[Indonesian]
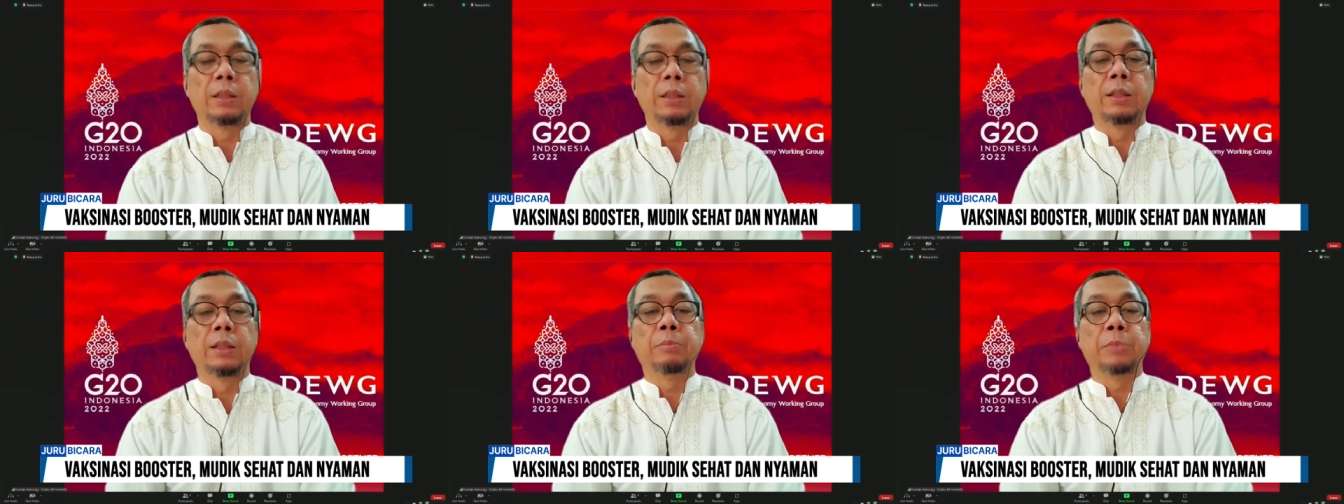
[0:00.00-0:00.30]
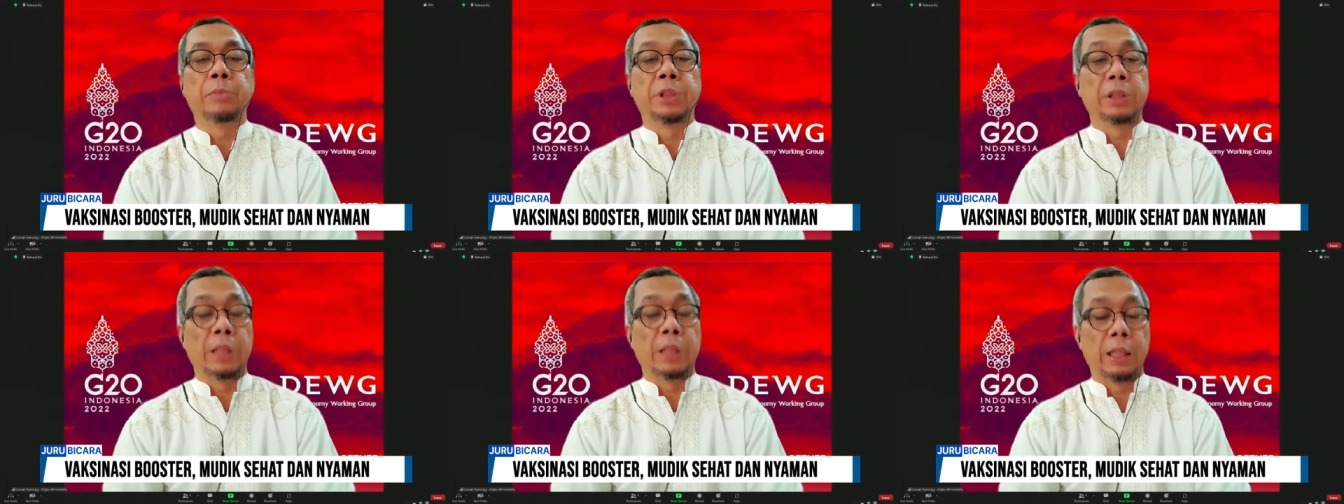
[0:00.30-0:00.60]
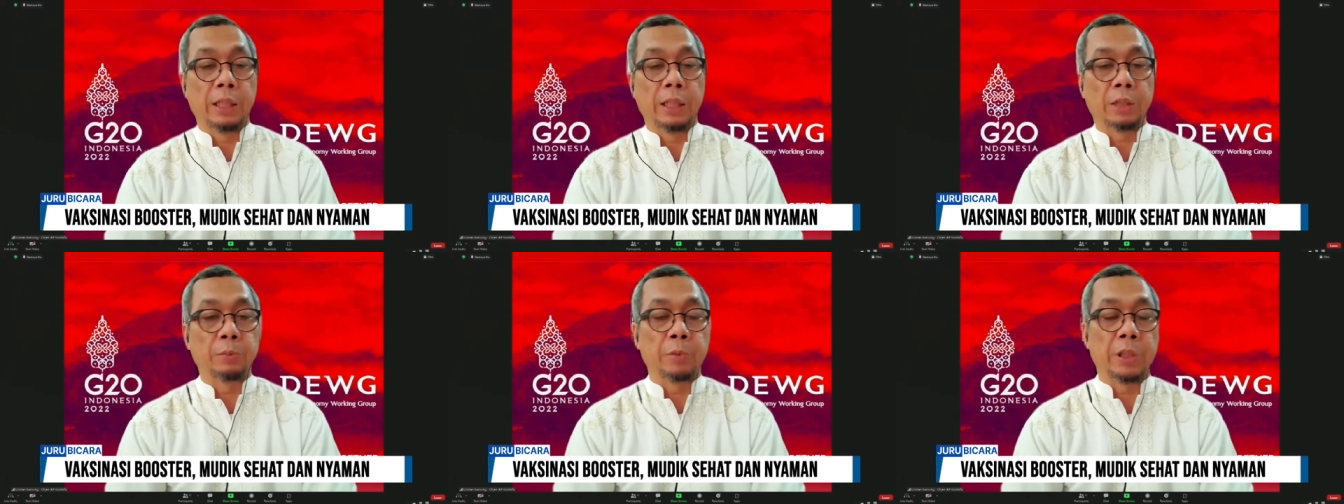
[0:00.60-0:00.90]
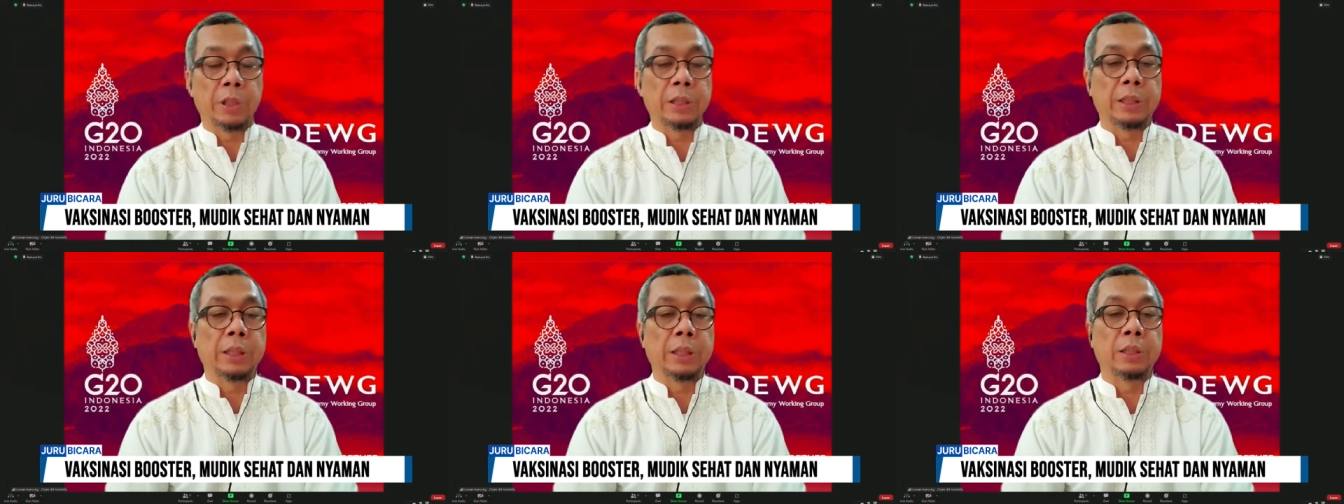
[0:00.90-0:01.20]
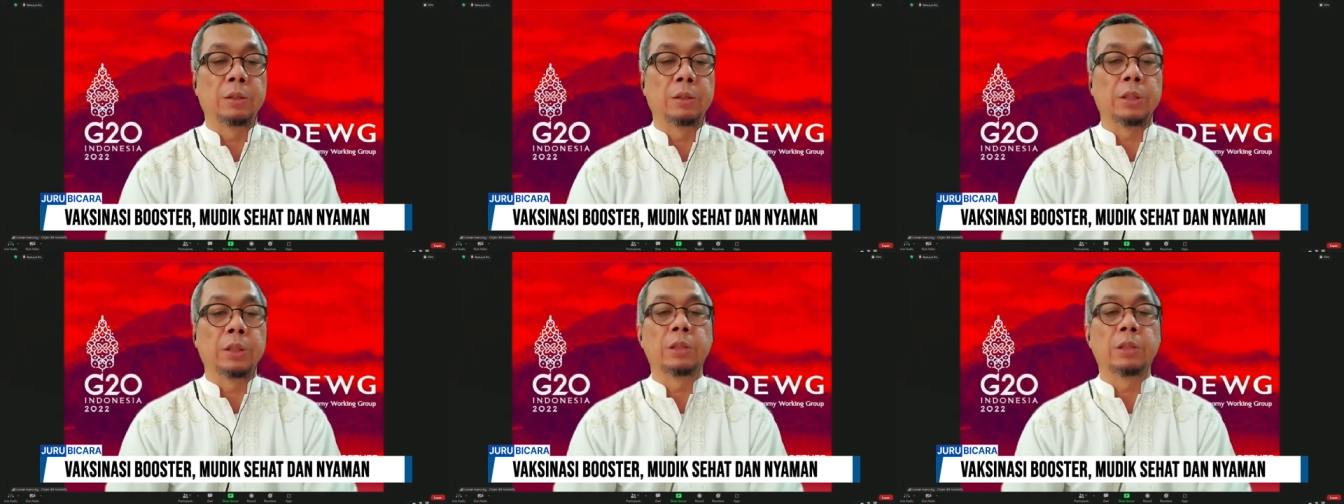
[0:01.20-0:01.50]
misalnya
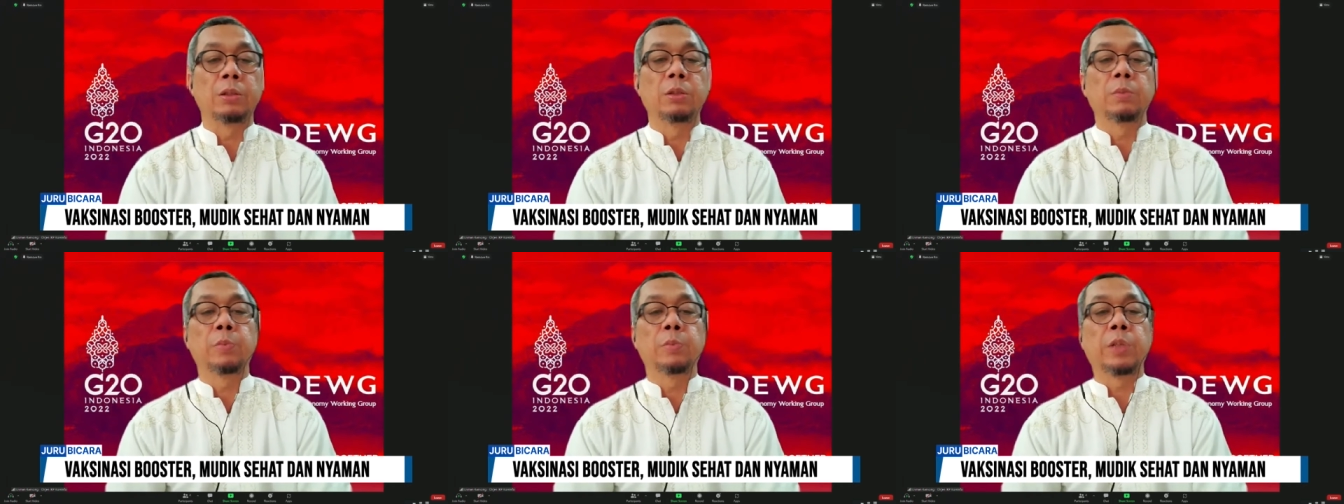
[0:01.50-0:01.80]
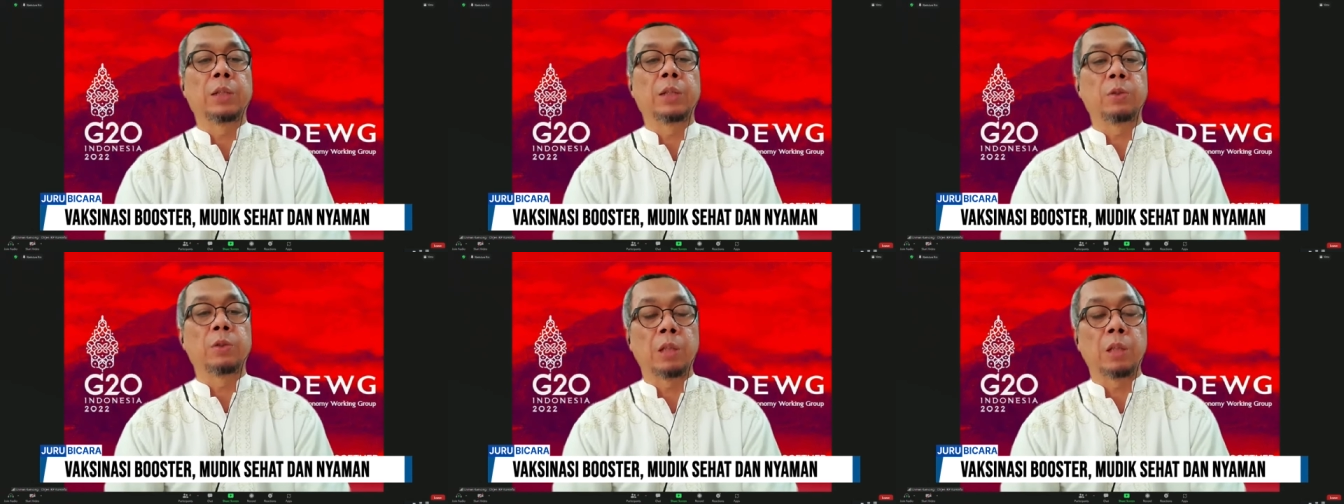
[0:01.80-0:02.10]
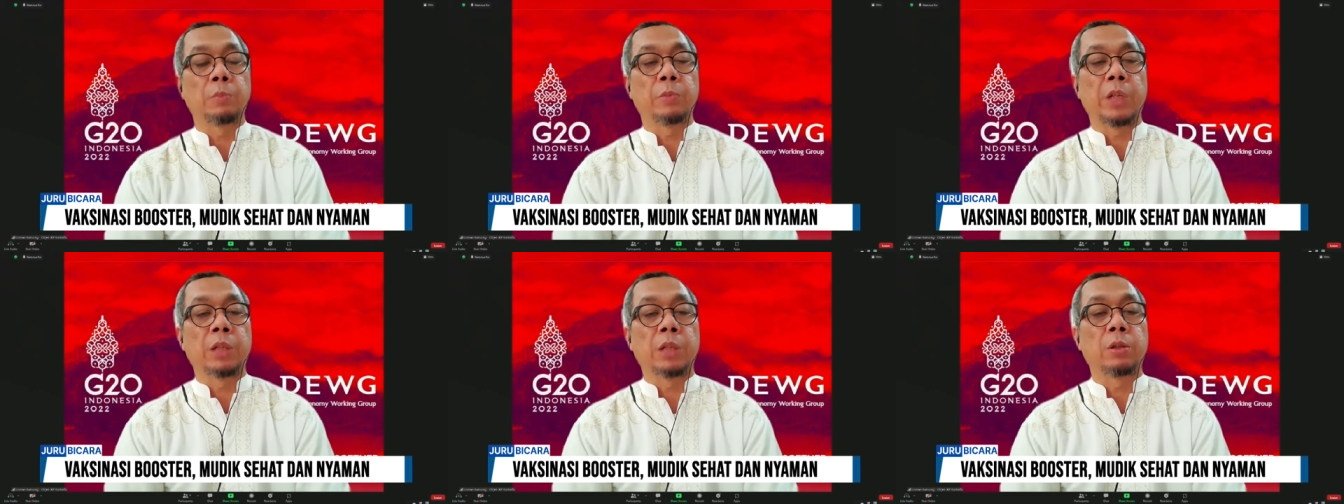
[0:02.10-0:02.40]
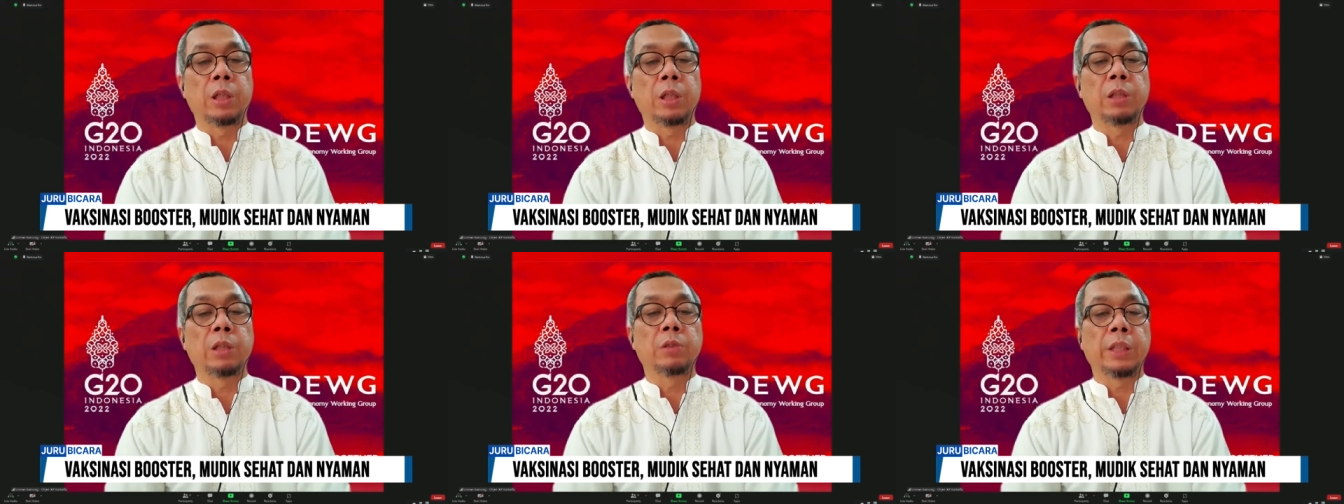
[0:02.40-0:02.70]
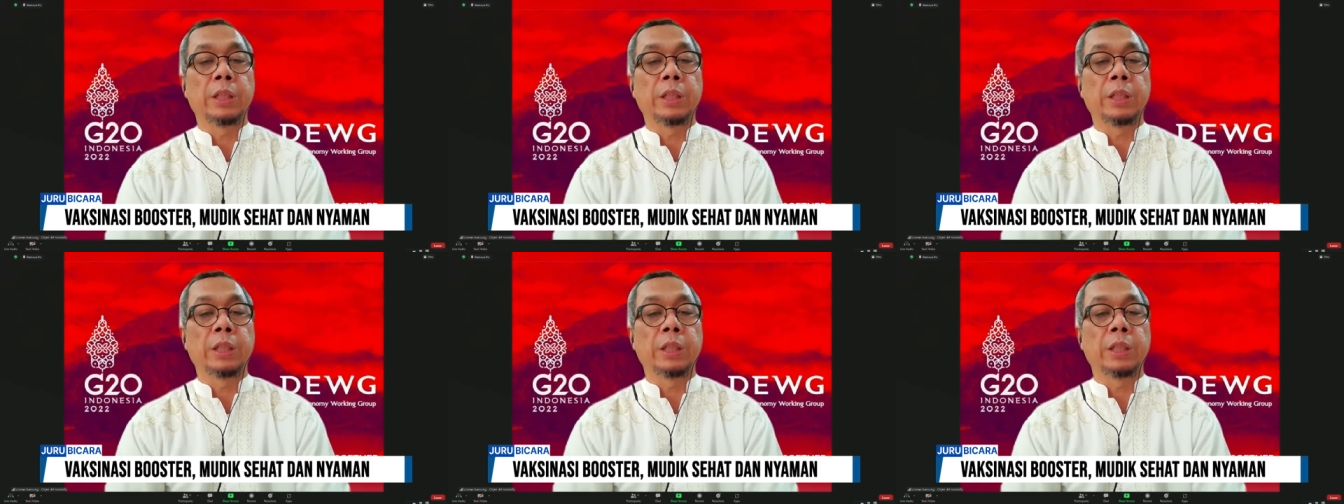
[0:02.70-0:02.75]
seperti itu. Itu pengaturan-pengaturan